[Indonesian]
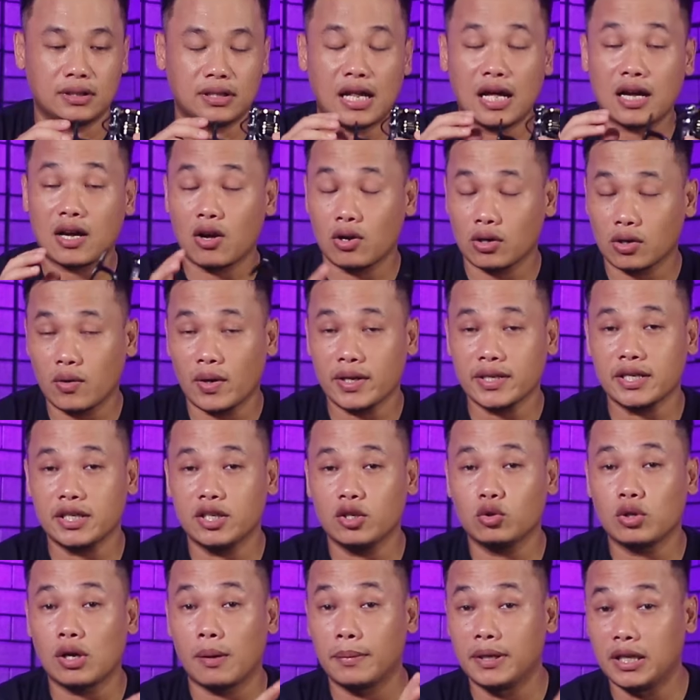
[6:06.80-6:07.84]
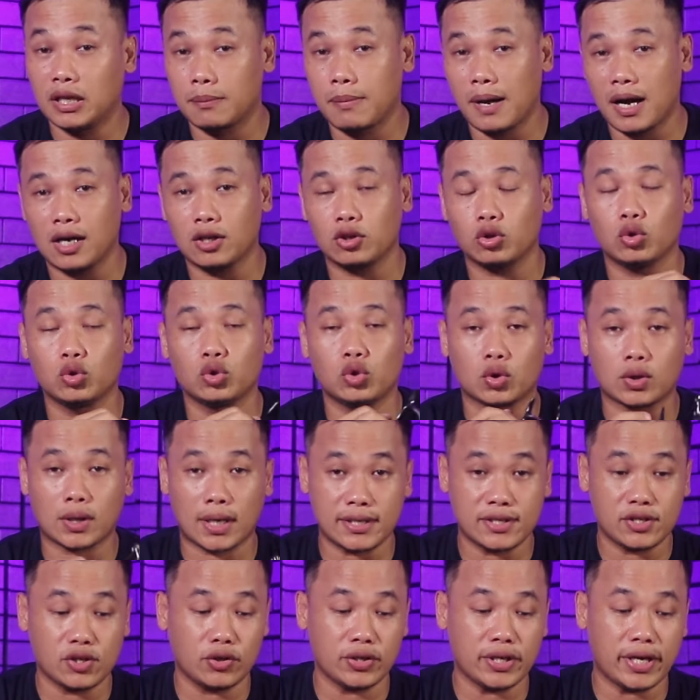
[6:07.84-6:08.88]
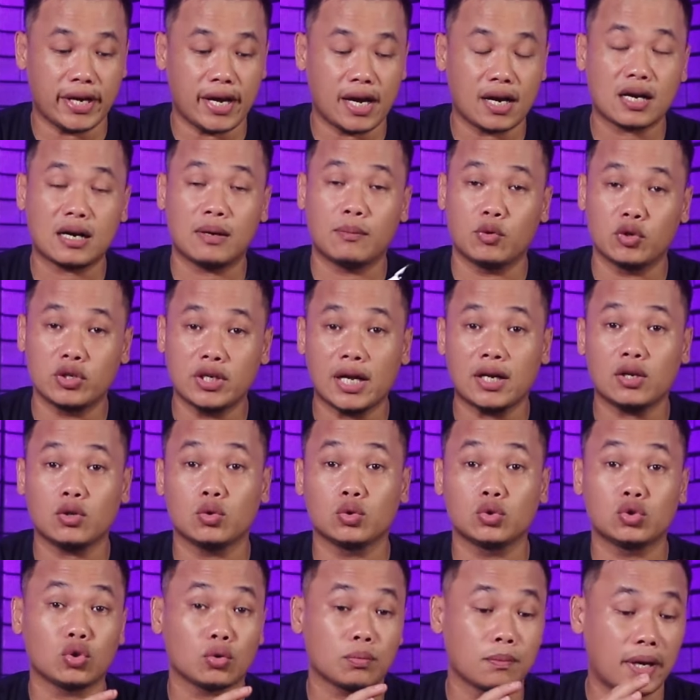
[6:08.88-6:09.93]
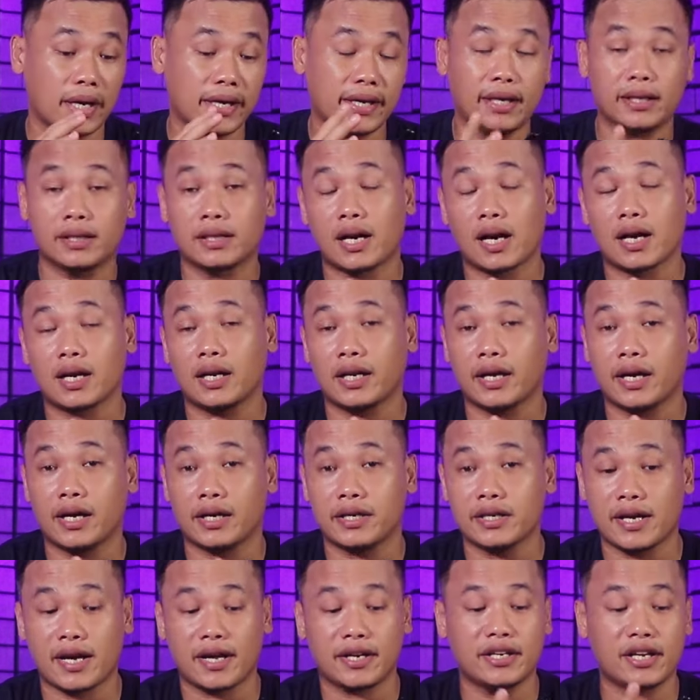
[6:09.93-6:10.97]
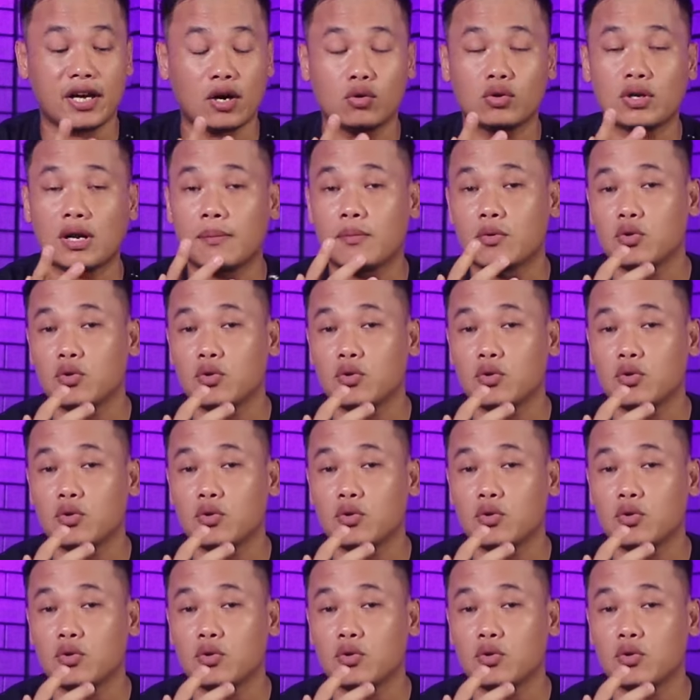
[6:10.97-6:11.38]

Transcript: Nah kawan-kawan jadi udah bener banget untuk rasionya ya. Kemudian untuk bagian drag clickernya dia udah